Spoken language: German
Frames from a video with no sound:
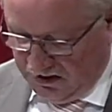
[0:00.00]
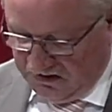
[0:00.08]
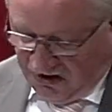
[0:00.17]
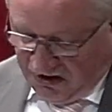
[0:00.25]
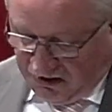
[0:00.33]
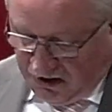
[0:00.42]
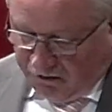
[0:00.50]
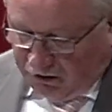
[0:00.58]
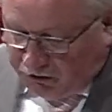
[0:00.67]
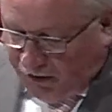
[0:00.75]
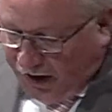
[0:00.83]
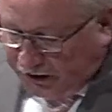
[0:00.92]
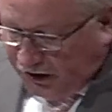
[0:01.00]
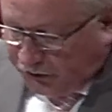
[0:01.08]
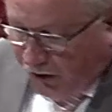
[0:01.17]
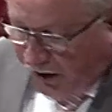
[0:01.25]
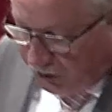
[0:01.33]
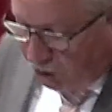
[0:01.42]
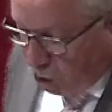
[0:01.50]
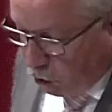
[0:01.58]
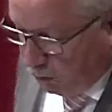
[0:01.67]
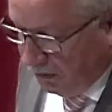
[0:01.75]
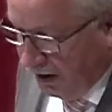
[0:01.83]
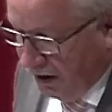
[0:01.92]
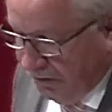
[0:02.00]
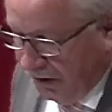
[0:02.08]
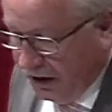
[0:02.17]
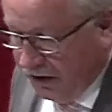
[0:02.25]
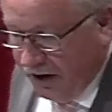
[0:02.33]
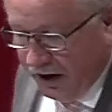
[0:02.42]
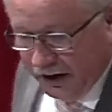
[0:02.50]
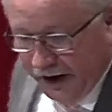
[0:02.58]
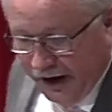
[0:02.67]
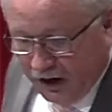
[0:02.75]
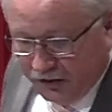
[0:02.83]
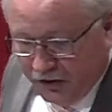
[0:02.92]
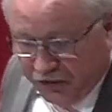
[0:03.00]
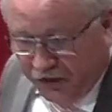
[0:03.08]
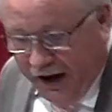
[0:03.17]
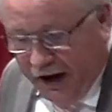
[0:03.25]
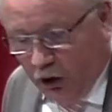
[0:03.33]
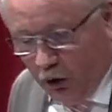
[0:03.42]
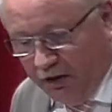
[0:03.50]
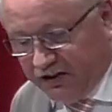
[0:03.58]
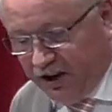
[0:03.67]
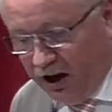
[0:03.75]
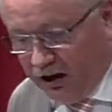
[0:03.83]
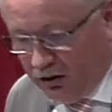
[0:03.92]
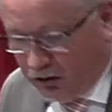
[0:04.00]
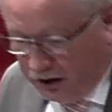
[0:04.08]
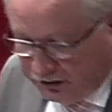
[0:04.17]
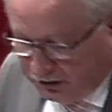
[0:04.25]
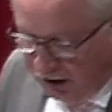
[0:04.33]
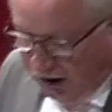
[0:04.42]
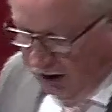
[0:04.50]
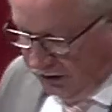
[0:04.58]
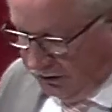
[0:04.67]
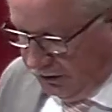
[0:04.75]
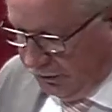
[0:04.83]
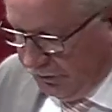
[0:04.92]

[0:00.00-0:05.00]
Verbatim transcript: Denn was wäre das für ein Ruhm, wenn ihr wegen einer Verfehlung Misshandlungen ertragt?